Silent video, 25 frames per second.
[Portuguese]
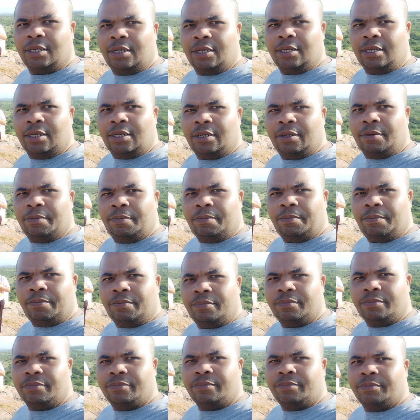
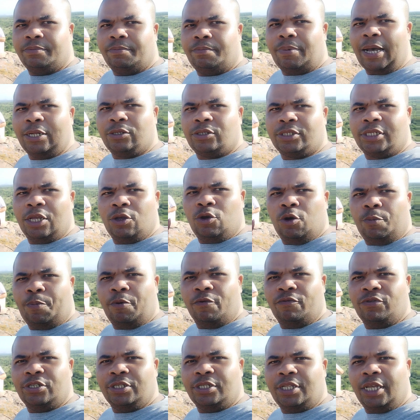Eita, velho. Pai do Senhor,
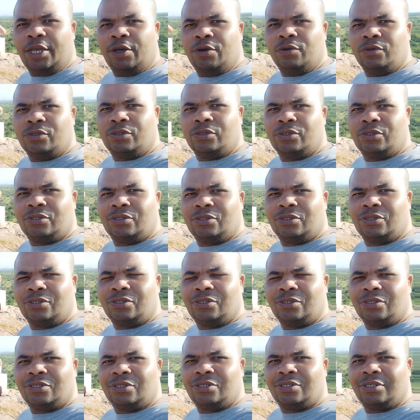povo de Deus.
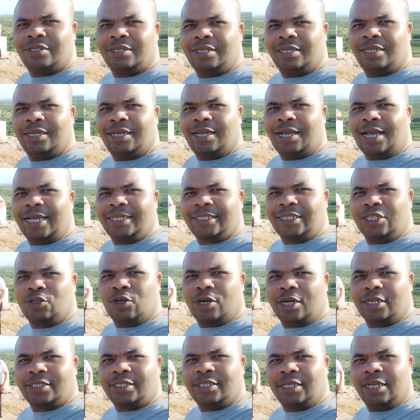Pai. Casa de
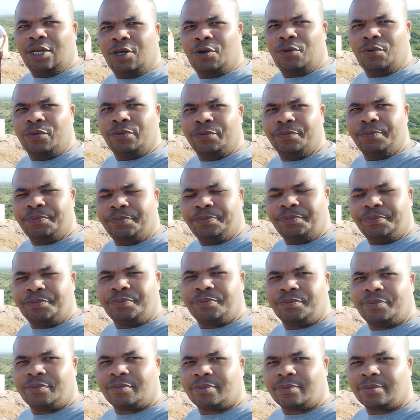oração. Leão
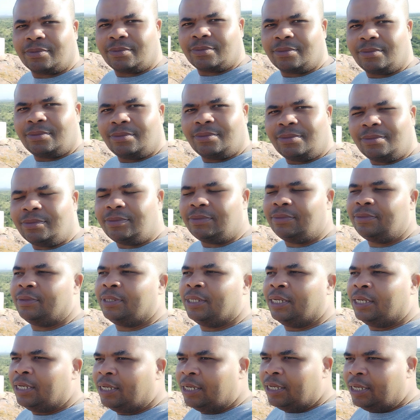da tribo de
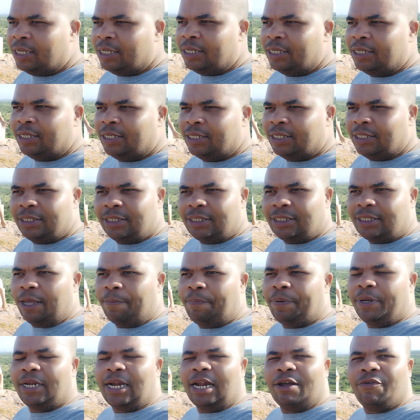Eita, glória.
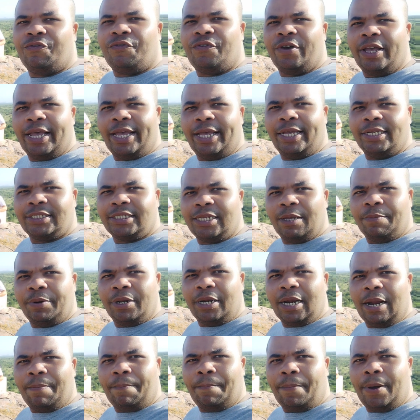Sempre na Aleluia. fé, sempre
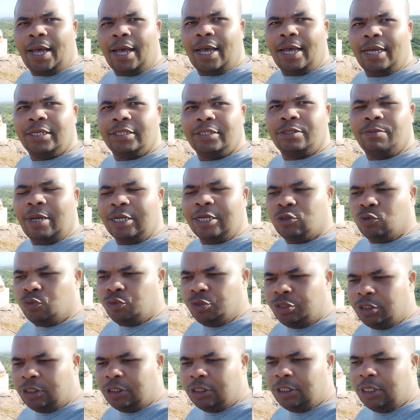na paz. Mais um
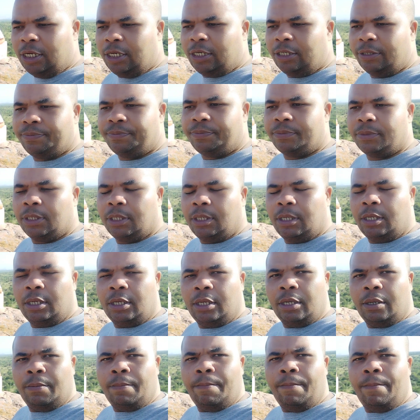dia. Amém.
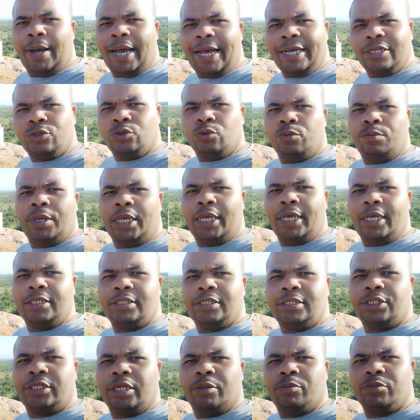Mais um mês.
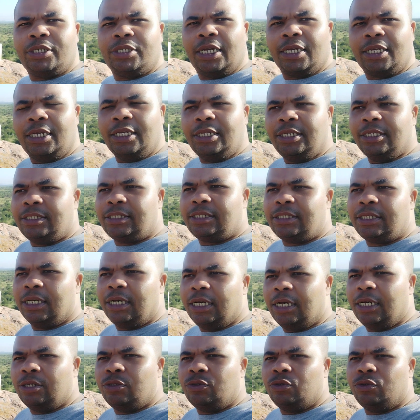Estamos aqui Amém.
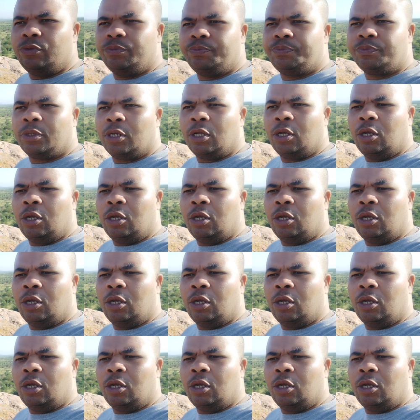iniciando